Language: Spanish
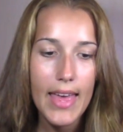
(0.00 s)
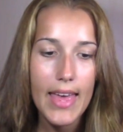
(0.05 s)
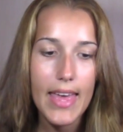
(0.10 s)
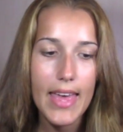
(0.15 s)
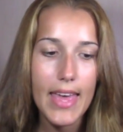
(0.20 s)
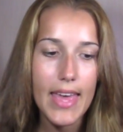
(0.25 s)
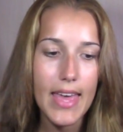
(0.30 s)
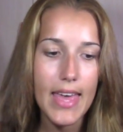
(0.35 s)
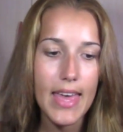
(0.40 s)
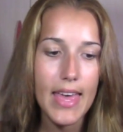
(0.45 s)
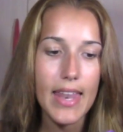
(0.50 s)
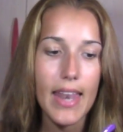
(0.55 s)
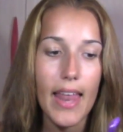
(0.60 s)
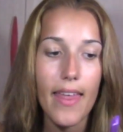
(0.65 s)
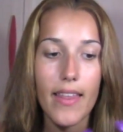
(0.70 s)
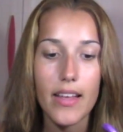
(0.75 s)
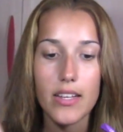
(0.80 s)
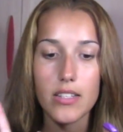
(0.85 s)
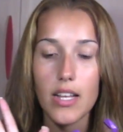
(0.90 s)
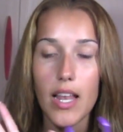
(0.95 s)
Eh,
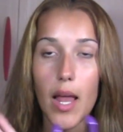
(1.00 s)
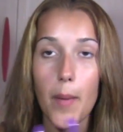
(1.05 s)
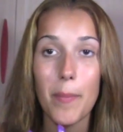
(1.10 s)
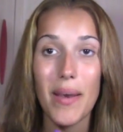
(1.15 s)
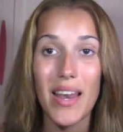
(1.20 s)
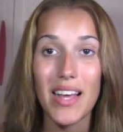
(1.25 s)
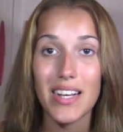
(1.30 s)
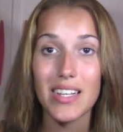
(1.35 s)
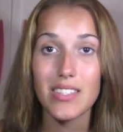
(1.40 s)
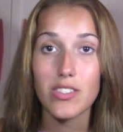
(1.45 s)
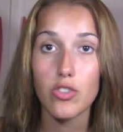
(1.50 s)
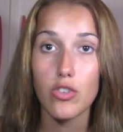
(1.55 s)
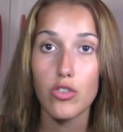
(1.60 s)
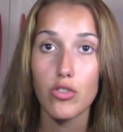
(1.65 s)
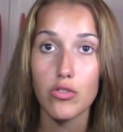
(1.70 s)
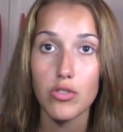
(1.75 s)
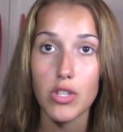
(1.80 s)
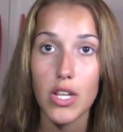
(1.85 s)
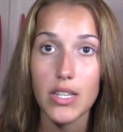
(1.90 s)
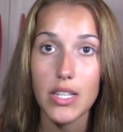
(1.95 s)
nada, las placas
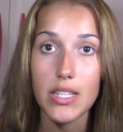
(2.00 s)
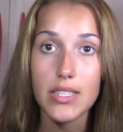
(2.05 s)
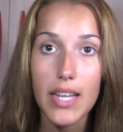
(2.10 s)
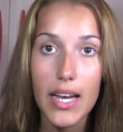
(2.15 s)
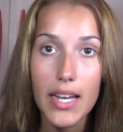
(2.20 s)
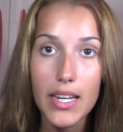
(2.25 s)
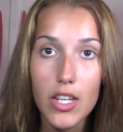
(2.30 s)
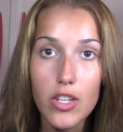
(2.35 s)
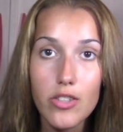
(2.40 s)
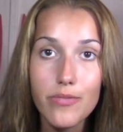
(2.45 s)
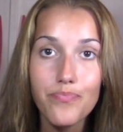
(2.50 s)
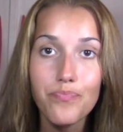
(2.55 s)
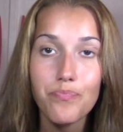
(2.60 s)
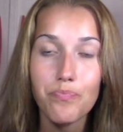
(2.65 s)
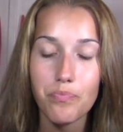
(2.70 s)
son de titanio.